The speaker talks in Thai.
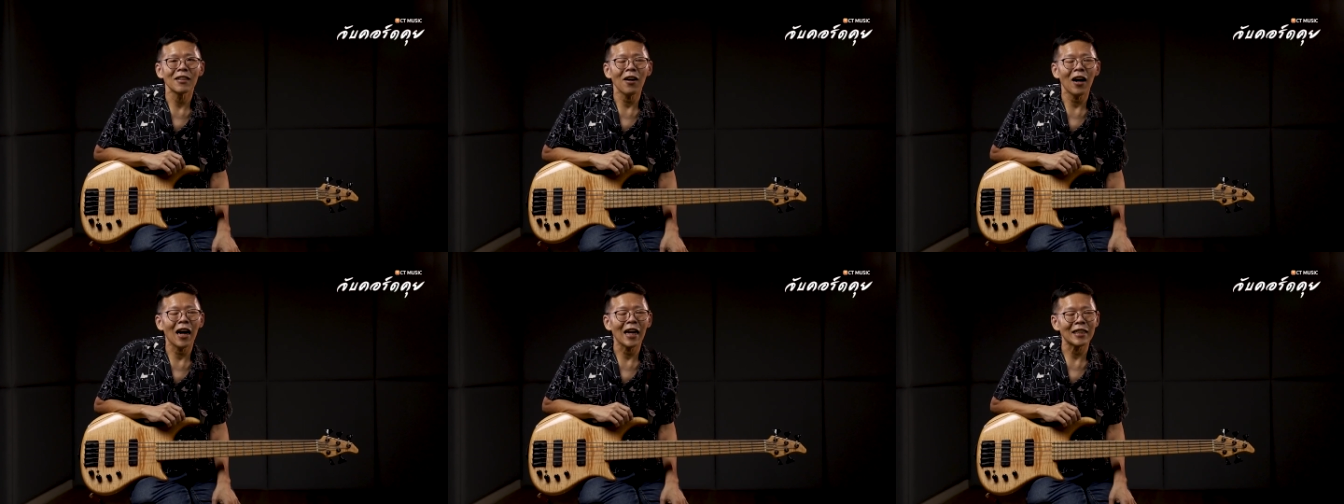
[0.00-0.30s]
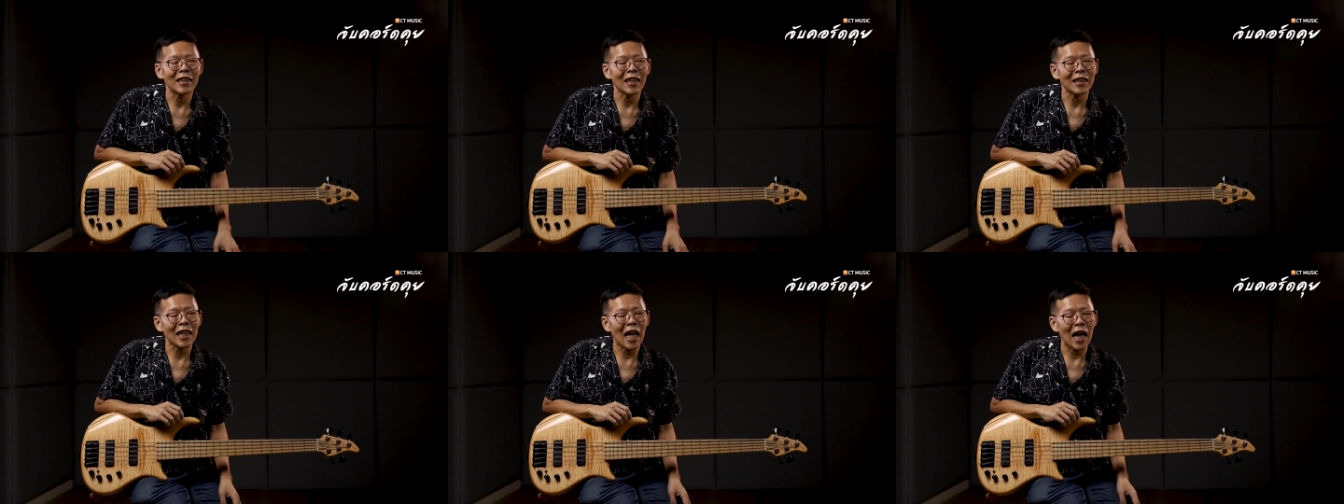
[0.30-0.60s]
ก็หั
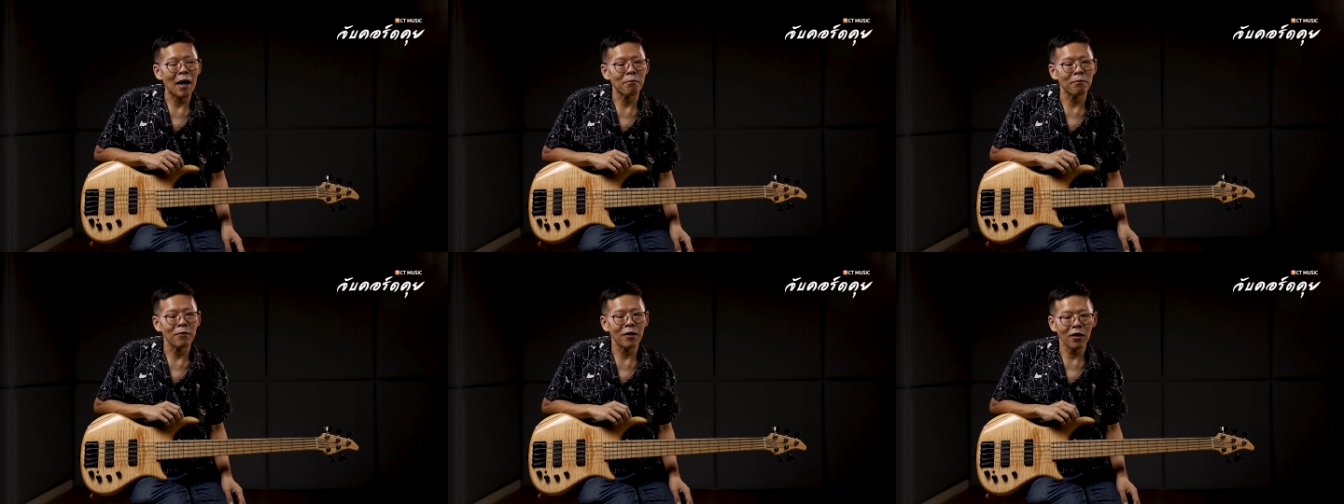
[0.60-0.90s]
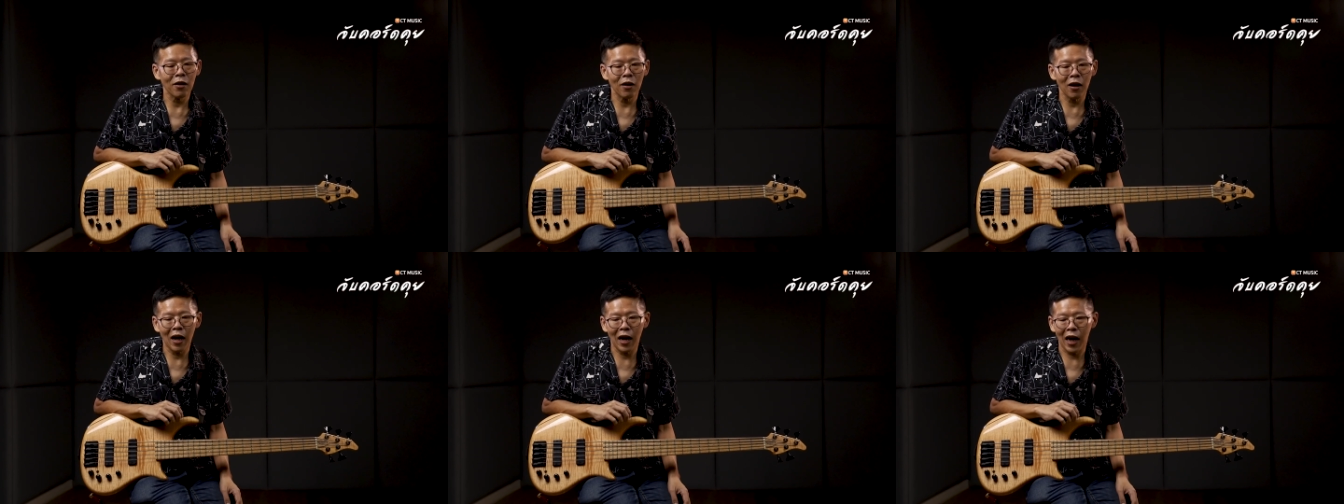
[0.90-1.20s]
ดจากแถบ
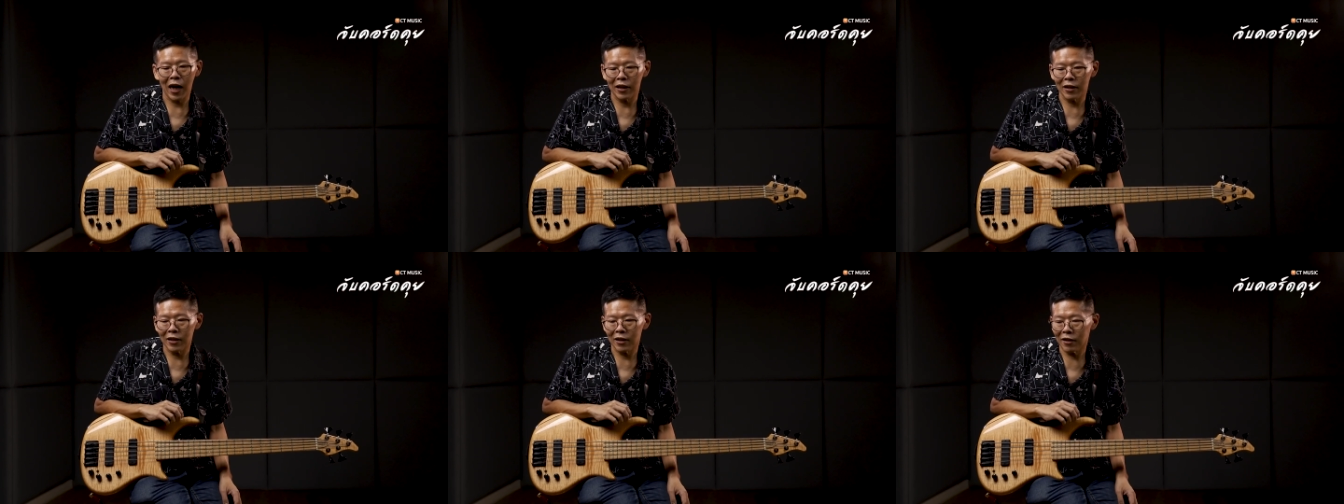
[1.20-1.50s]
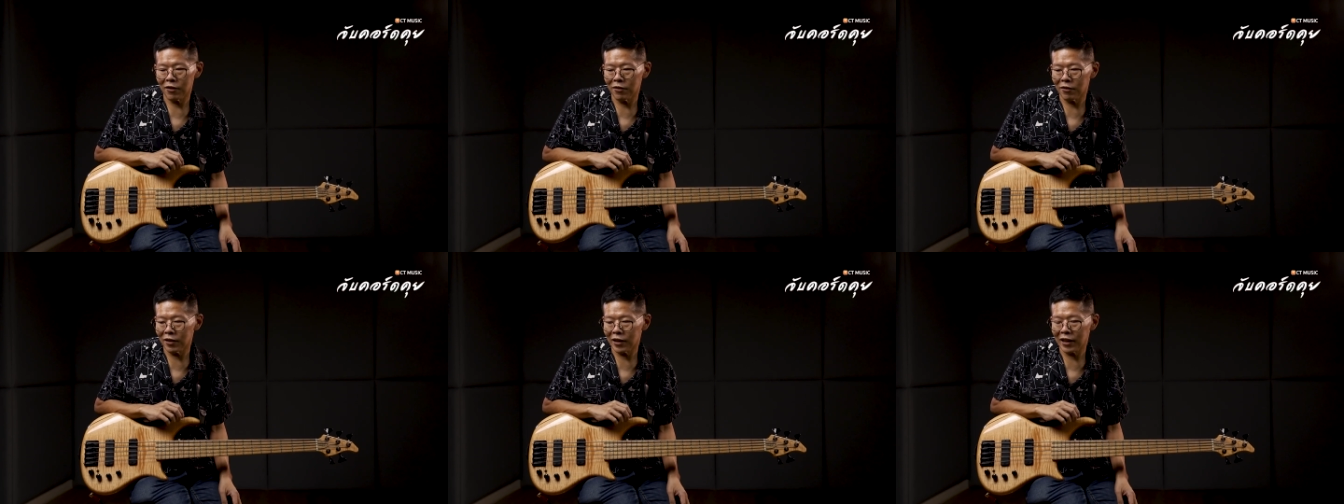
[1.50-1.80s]
แล้วก็หัด
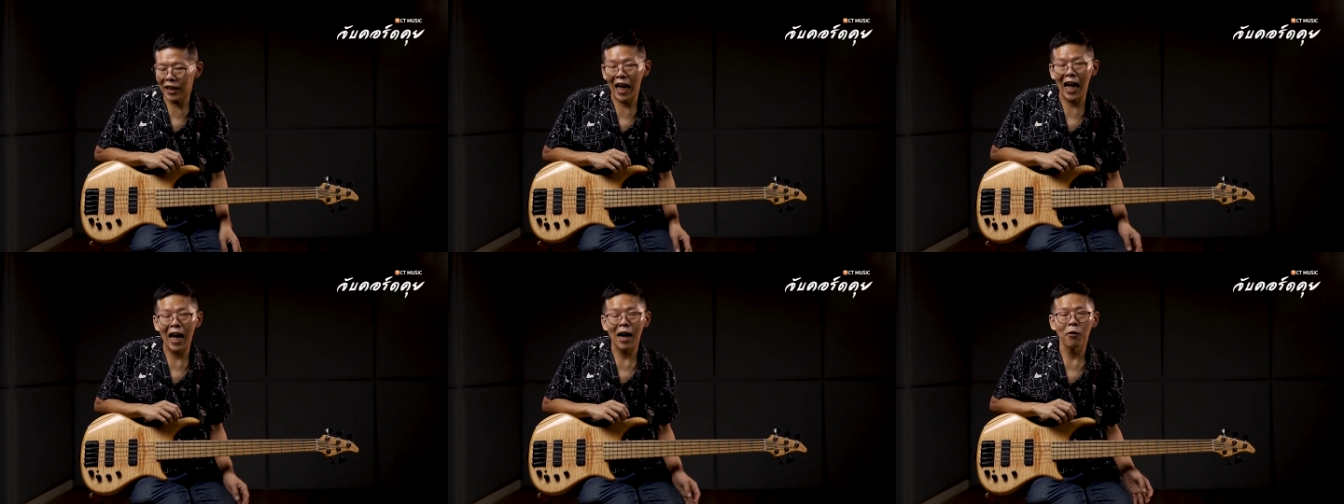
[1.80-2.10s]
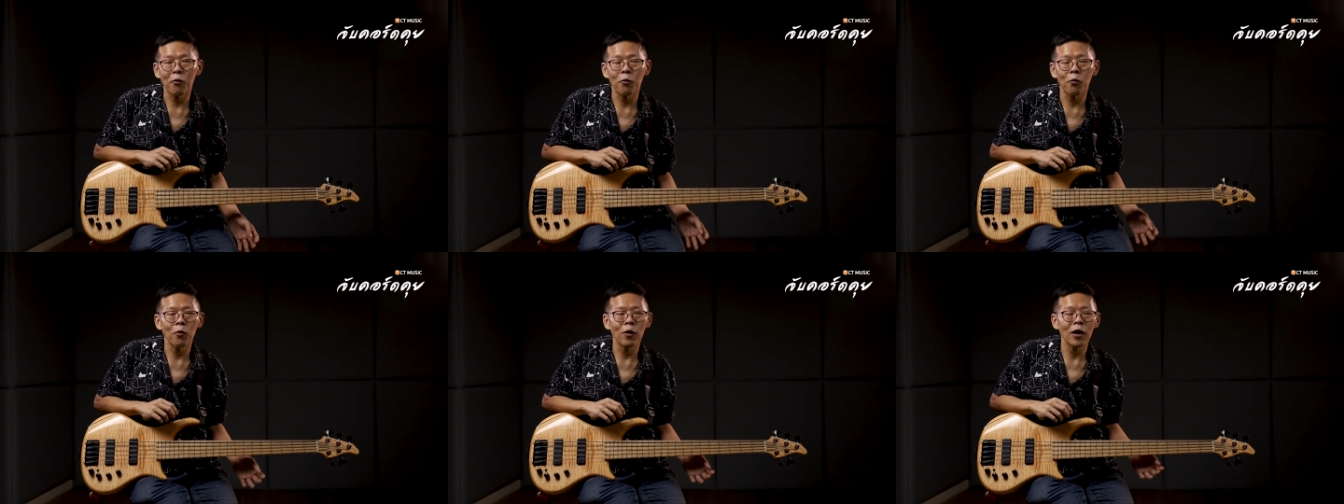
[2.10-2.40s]
แกะ
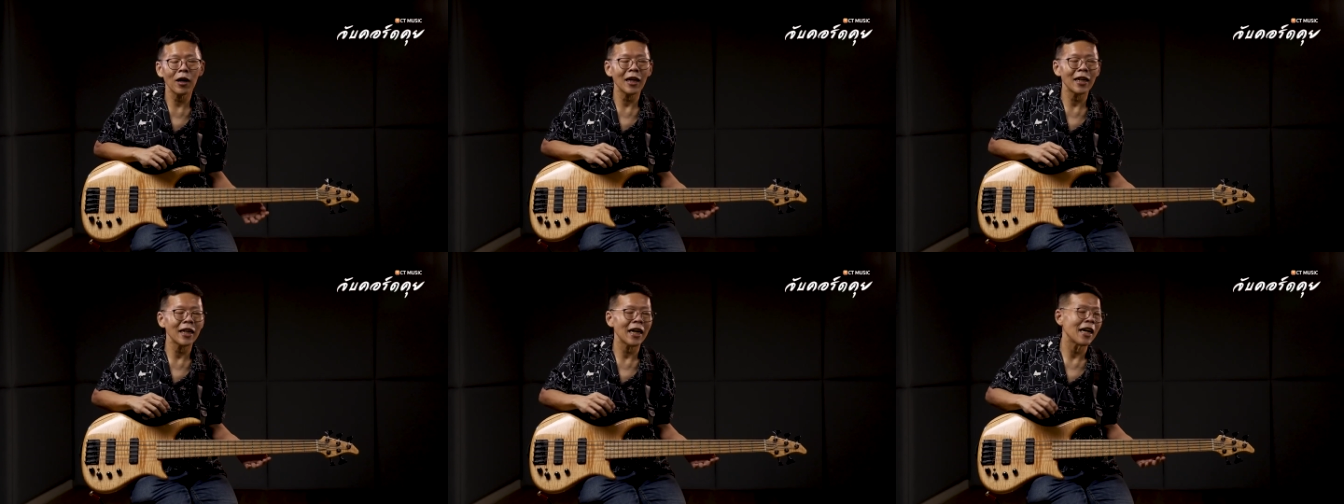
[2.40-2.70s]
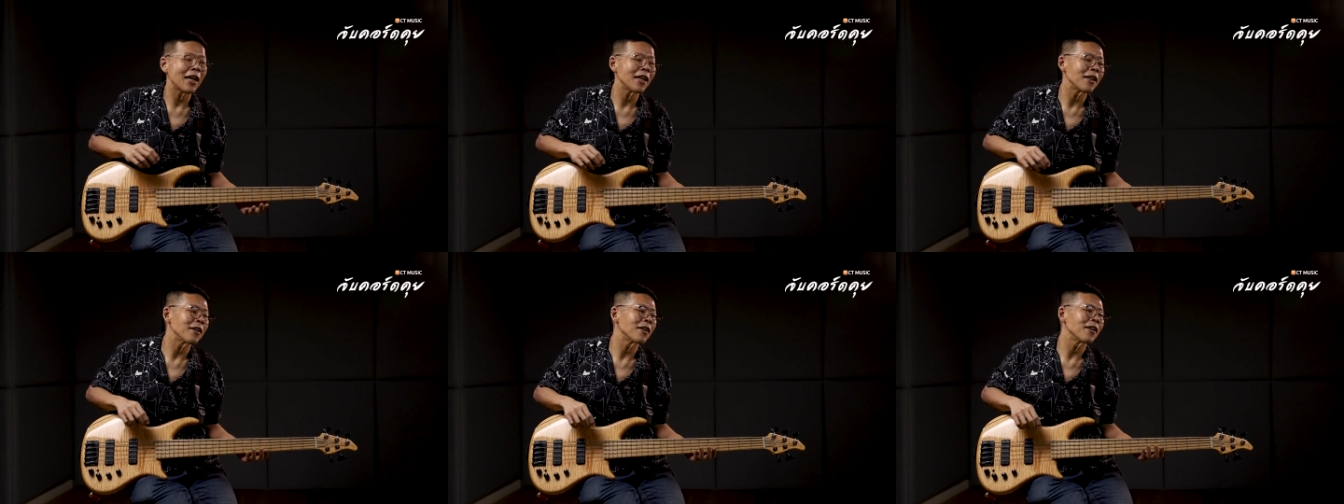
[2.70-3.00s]
หูแล้วก็เนี่ย